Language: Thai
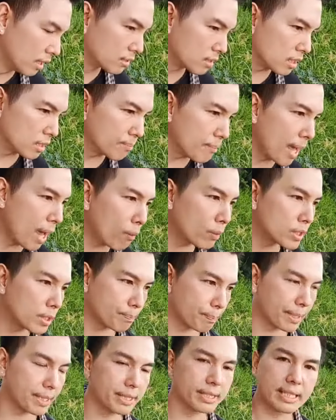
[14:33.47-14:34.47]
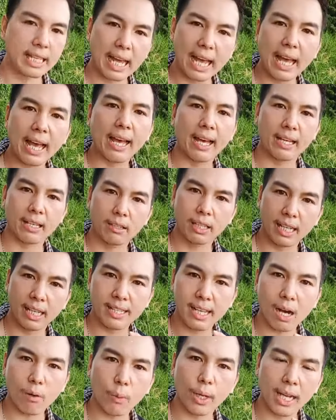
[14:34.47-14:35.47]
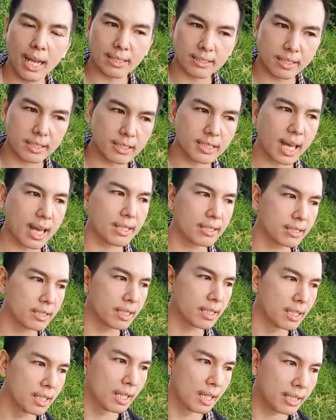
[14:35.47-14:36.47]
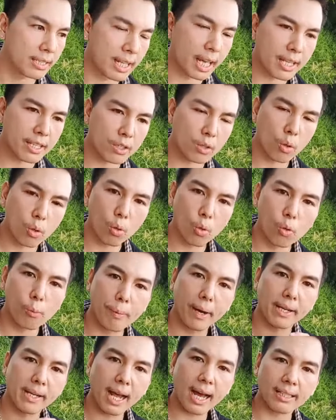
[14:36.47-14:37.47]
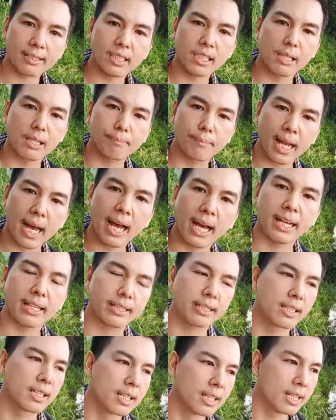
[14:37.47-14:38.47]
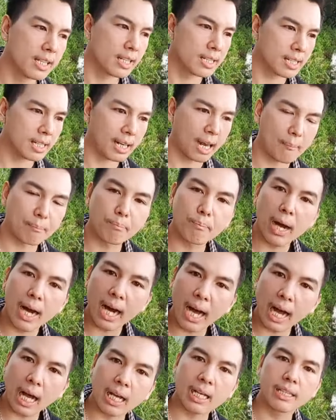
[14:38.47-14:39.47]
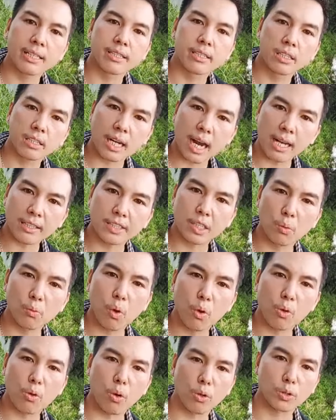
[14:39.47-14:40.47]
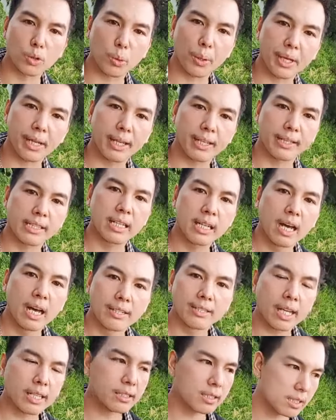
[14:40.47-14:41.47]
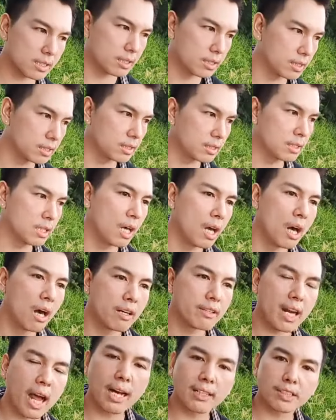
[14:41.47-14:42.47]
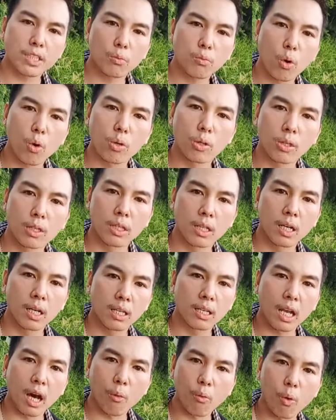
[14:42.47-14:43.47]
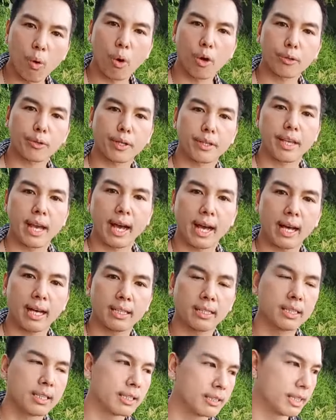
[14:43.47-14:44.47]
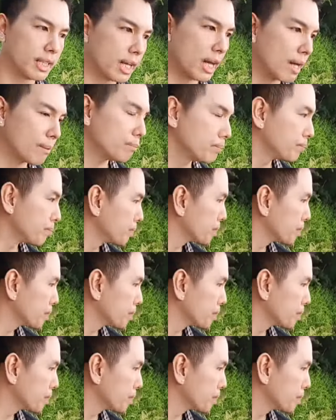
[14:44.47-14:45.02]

ถึงแม้ว่าจะเป็นแค่ระยะเวลาสั้นๆ ได้กู้พระราชอำนาจ กลับมาให้ราชวงศ์ของตัวเอง นั่นก็คือราชวงศ์ลาโวอิทยานะครับ